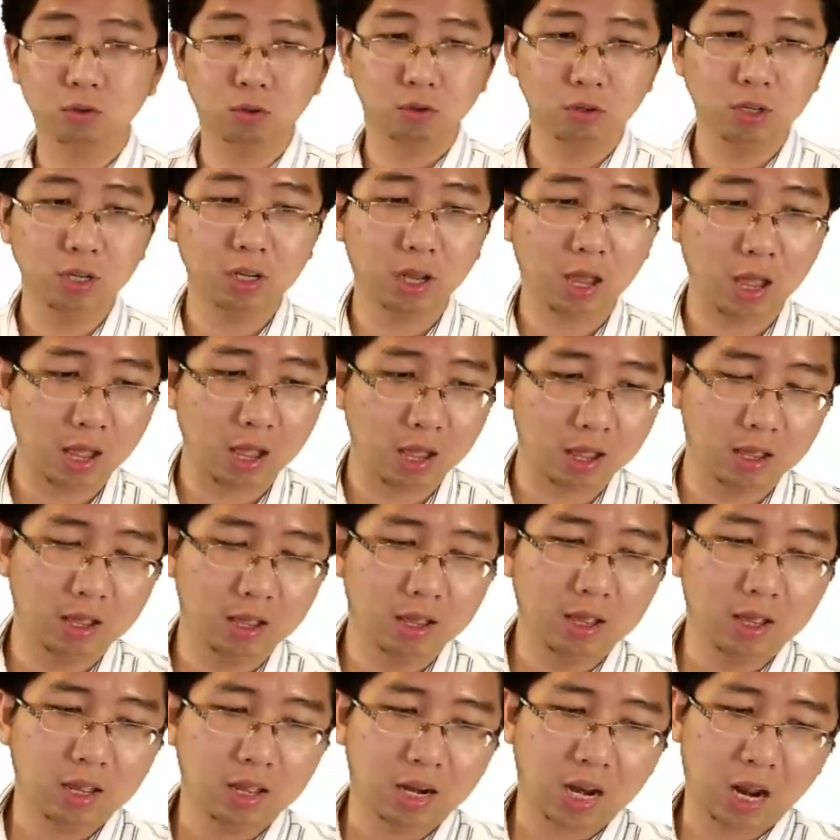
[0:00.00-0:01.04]

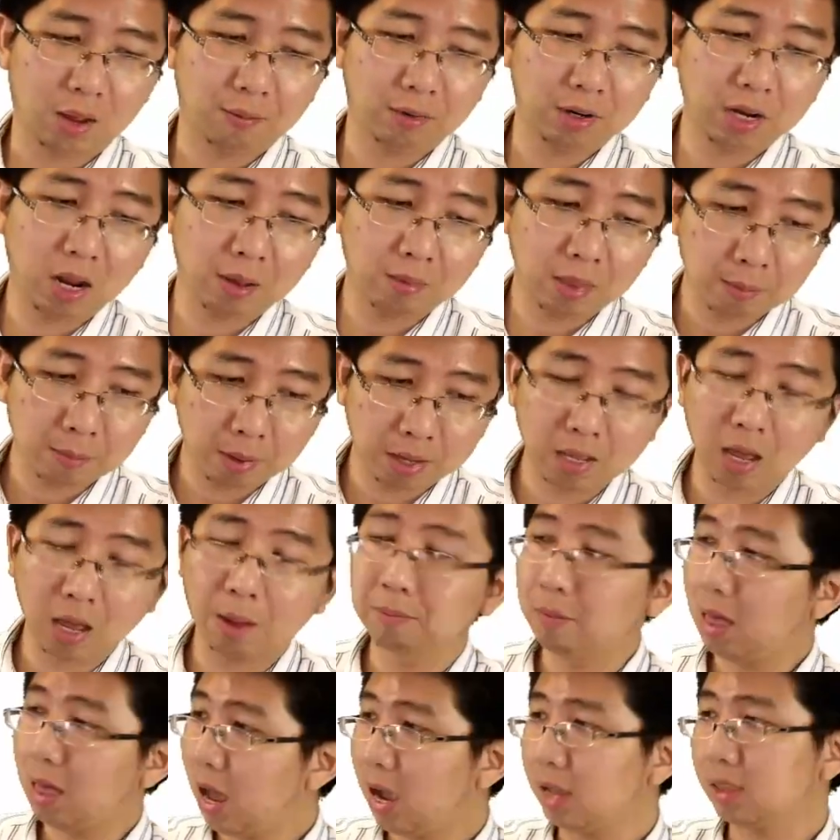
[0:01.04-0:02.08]
4.015 ถามว่าทำได้ไหม
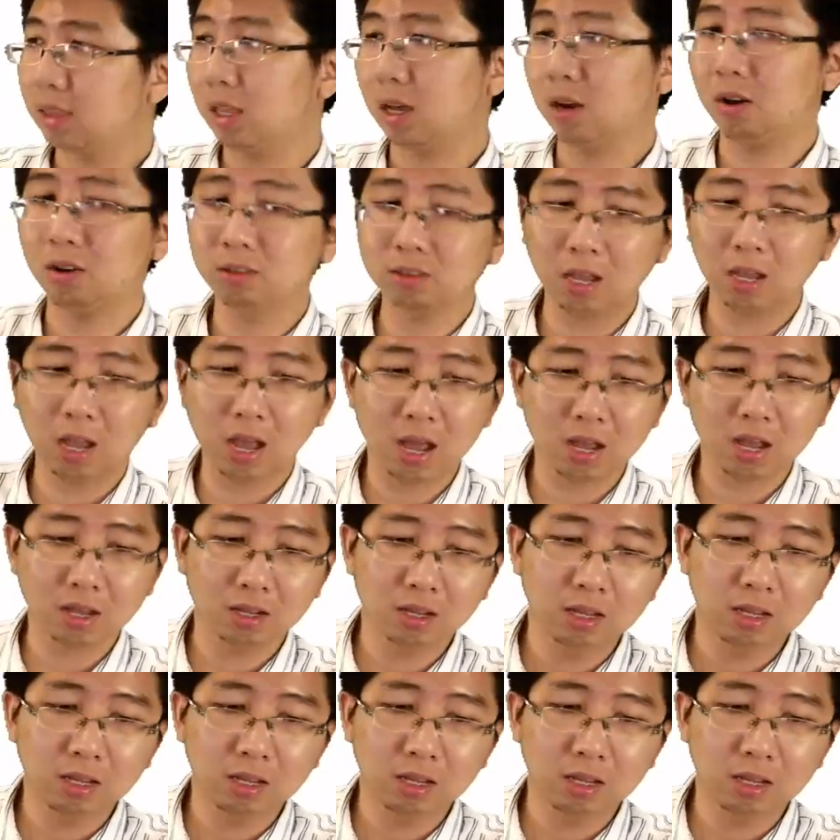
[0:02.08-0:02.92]
ทำได้ แต่ค่อนข้าง